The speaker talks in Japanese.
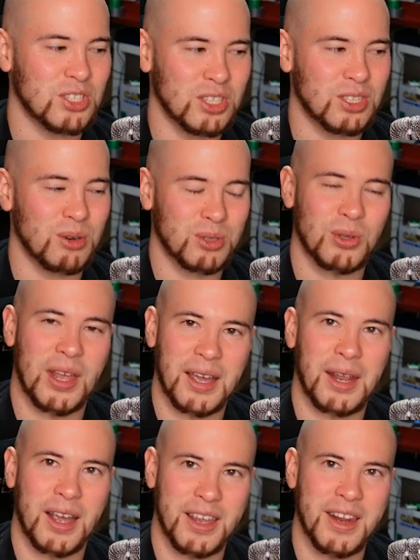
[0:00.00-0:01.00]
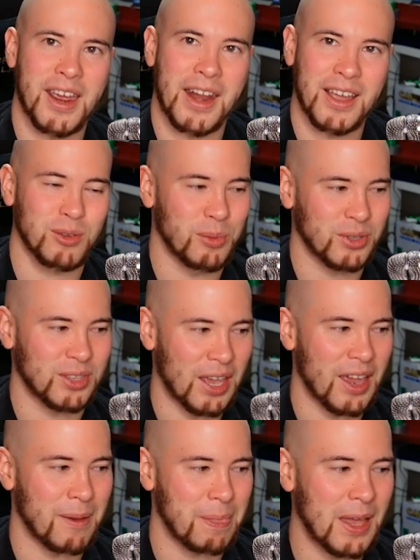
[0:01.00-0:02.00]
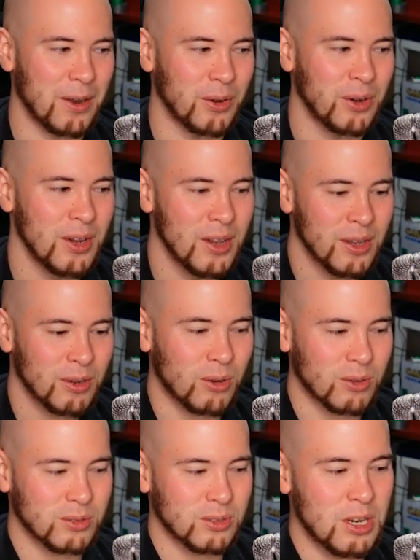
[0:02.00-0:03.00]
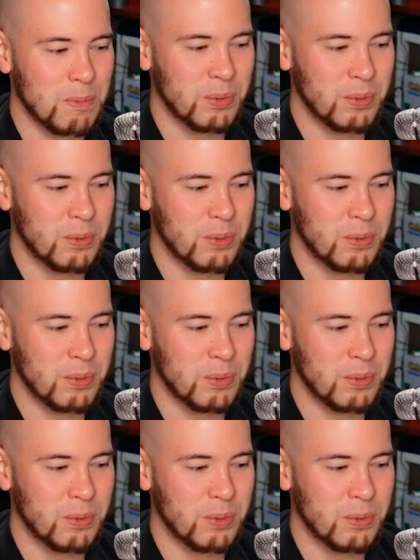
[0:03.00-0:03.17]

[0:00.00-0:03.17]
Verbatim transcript: てる人なかなかいないなと思って、あのリプ